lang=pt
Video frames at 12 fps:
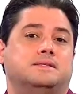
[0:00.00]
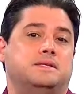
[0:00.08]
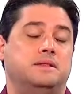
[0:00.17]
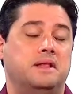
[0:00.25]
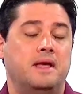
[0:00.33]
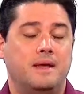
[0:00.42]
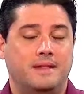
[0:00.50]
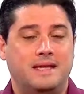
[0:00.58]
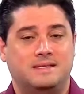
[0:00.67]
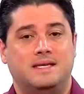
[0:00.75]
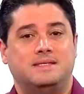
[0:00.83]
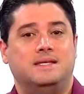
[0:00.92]
que se
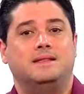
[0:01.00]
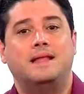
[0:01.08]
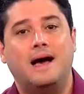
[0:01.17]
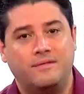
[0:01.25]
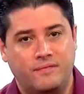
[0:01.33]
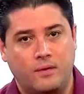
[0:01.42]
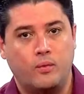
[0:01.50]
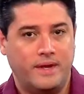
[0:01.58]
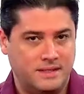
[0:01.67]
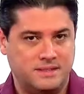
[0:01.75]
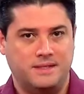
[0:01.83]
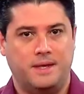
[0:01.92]
necessitava
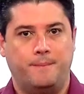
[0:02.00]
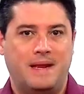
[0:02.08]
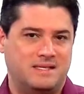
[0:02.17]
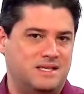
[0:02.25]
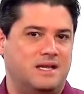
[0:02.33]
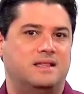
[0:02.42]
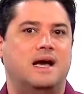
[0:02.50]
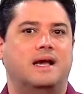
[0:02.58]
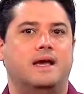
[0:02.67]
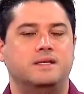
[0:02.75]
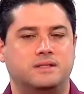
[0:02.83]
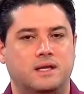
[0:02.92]
conhecer para
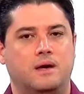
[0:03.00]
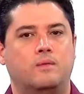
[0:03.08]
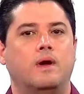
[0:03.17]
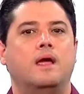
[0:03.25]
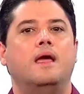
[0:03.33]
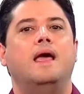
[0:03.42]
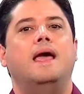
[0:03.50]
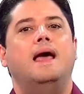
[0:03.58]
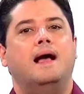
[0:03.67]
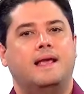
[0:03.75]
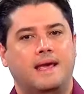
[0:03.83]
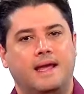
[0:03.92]
acertar a questão
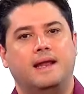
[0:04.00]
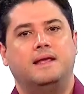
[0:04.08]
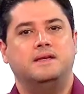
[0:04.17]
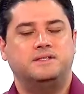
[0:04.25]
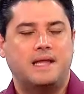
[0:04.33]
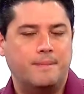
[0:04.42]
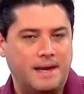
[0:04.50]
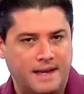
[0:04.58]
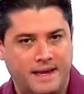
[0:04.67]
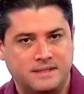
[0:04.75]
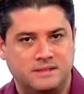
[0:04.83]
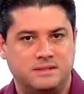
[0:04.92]
é aquela que
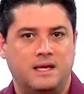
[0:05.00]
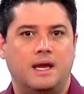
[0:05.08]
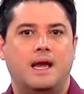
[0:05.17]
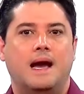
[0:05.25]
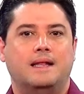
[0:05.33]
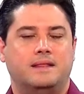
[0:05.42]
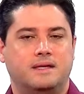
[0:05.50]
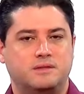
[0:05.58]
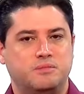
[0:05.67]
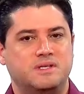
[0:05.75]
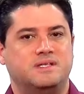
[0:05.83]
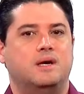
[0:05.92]
estabelece a
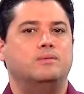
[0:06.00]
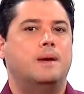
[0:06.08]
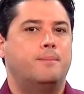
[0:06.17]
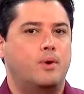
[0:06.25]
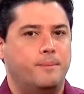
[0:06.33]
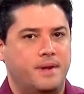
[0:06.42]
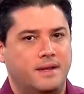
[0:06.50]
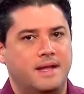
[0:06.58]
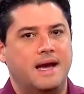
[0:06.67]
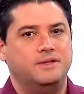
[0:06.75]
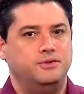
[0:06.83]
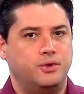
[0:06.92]
transmissão da
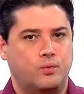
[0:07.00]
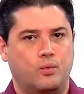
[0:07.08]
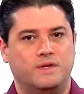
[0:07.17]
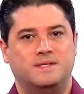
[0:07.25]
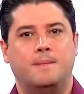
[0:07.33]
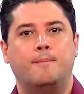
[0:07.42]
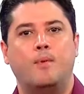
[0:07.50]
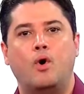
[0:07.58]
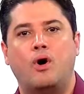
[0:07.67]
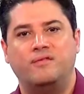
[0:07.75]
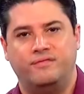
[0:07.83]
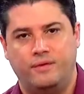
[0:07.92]
propriedade de coisa
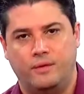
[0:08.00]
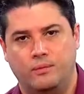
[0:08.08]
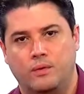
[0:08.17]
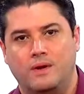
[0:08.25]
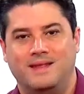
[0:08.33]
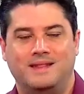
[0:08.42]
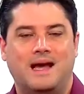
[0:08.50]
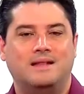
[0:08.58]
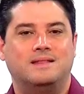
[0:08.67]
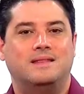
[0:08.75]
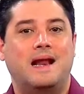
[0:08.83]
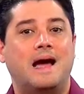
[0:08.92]
móvel na
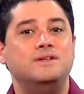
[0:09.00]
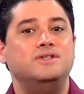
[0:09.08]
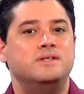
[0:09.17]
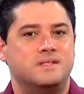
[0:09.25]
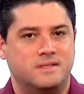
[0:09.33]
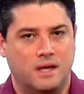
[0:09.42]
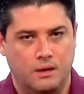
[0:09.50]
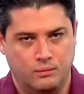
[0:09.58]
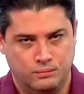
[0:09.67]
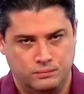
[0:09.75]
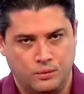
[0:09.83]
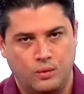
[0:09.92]

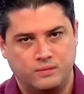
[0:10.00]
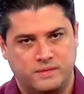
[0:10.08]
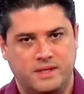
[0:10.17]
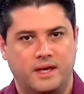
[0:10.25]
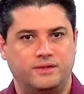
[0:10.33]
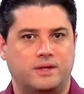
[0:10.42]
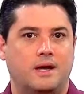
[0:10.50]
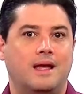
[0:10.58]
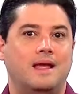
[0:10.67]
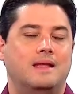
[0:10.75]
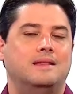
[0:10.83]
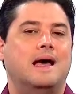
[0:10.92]
tradição, ou seja,
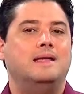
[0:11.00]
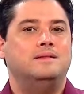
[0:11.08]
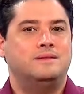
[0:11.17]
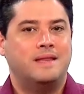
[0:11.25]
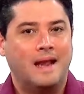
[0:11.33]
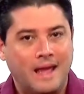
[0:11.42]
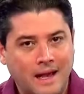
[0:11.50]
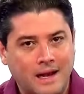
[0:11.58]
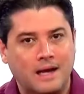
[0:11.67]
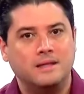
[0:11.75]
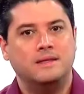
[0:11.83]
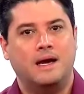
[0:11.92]
na
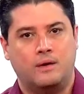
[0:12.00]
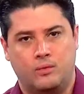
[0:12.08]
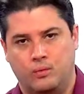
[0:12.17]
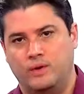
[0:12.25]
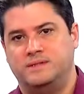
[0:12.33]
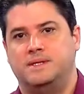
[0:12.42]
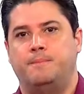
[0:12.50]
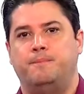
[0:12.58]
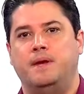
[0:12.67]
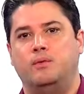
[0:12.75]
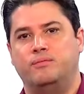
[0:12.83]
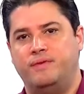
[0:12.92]
entrega da coisa
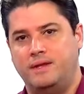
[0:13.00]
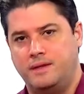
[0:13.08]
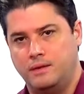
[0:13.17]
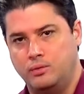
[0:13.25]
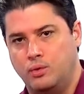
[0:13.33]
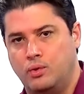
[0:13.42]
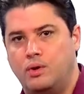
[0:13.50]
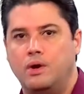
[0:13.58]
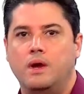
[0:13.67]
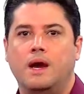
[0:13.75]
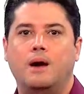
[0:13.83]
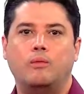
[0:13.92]
pelo
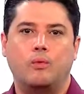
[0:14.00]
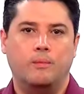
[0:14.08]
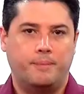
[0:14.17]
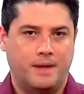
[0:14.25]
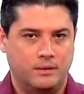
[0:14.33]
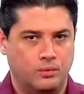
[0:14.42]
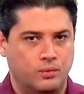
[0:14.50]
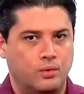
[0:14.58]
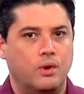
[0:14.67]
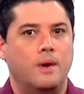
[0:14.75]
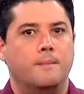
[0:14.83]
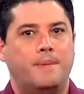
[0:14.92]
vendedor ao
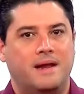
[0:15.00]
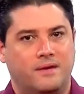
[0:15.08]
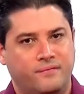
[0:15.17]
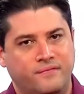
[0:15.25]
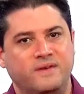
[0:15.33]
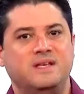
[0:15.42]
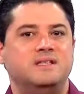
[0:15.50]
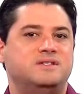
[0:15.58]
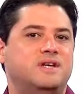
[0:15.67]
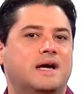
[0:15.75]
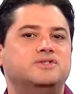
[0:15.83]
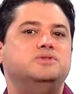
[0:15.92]
comprador para
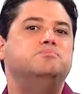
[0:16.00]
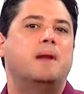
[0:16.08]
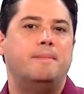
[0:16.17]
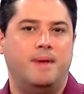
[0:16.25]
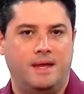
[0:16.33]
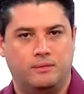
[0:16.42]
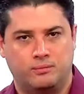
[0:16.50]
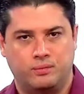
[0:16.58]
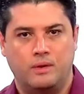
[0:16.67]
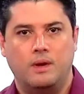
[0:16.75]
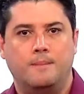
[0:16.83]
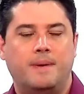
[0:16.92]
fins de adimplemento,
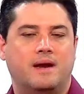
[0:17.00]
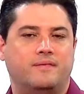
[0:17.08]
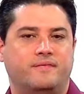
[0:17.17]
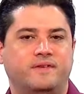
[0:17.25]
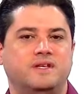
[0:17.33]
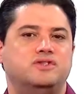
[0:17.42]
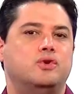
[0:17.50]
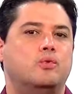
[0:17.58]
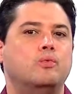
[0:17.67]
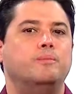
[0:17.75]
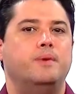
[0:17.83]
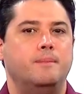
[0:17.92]
para fins de
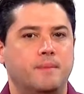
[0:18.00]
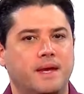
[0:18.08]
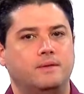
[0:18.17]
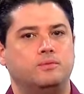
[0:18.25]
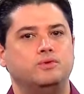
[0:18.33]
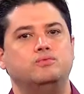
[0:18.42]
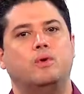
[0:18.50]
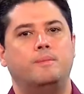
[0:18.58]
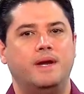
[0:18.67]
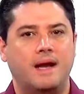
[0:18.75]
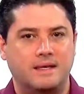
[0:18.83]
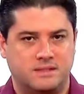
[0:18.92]
cumprimento de uma
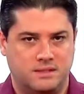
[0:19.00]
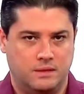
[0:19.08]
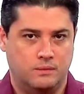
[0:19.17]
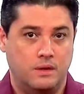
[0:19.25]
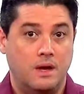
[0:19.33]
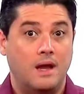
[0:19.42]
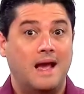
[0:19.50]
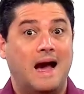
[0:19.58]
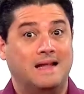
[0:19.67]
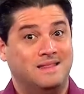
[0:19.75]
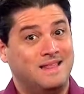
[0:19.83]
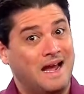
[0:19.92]
obrigação.
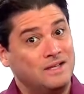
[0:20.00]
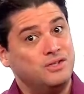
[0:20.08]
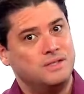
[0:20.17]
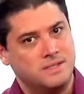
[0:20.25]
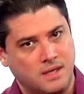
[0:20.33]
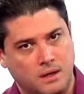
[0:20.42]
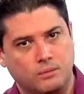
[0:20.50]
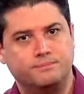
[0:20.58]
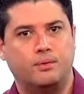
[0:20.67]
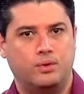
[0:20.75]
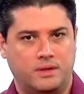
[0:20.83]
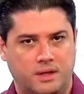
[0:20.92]
A tradição,
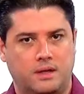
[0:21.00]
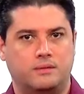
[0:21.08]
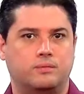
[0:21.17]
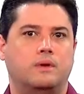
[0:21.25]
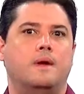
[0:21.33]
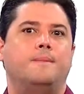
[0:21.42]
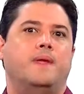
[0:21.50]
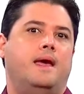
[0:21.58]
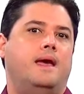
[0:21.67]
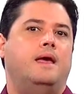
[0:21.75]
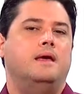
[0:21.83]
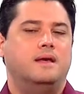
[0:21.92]
portanto,
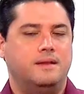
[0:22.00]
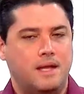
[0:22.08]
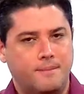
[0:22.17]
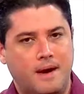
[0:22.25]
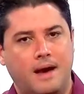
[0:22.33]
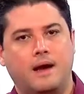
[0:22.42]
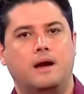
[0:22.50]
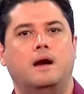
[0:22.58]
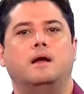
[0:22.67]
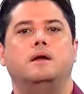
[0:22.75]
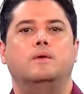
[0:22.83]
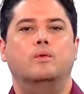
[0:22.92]
é que
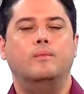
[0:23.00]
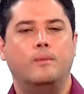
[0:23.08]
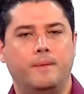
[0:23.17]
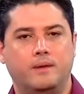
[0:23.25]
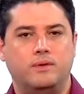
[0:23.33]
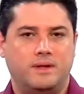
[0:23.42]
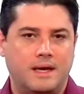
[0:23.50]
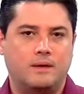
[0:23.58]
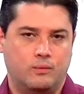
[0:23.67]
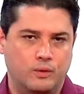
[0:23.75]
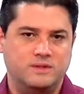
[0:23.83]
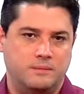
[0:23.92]
demarca o momento em que a
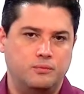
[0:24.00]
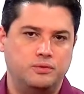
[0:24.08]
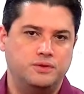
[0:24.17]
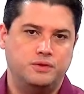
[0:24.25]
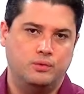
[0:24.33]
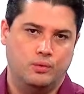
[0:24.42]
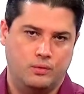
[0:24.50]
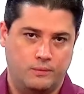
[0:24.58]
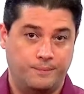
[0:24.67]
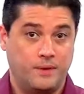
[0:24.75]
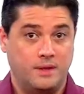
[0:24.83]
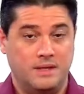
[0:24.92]
coisa muda de
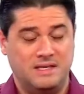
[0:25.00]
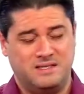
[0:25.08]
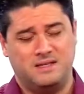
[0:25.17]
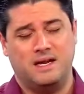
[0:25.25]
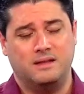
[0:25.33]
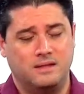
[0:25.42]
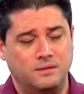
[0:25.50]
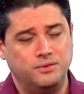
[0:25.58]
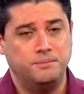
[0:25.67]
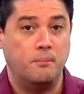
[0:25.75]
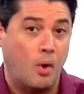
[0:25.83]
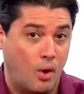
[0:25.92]
dono, em se tratando
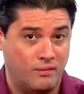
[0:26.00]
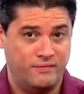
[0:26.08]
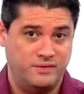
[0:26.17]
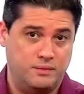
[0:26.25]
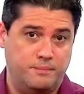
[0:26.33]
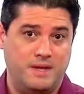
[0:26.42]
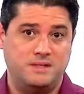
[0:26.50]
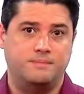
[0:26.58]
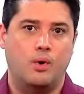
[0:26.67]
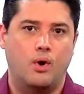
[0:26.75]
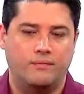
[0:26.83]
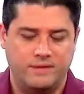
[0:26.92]
de móveis, de bens
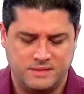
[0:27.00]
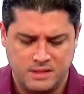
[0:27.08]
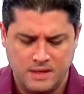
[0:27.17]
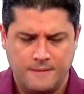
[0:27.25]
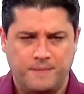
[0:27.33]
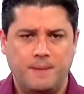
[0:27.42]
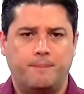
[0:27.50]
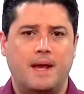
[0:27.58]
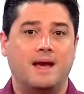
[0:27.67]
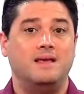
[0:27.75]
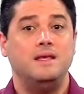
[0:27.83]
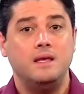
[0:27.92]
móveis. E
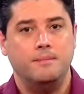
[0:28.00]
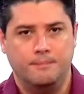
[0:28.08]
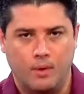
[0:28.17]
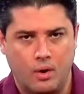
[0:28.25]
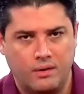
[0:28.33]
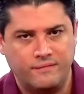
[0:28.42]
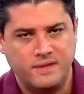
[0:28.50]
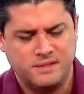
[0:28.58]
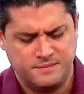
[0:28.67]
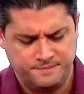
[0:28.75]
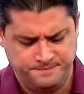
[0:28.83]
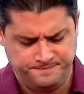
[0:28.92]
para
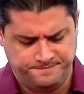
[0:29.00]
imóveis,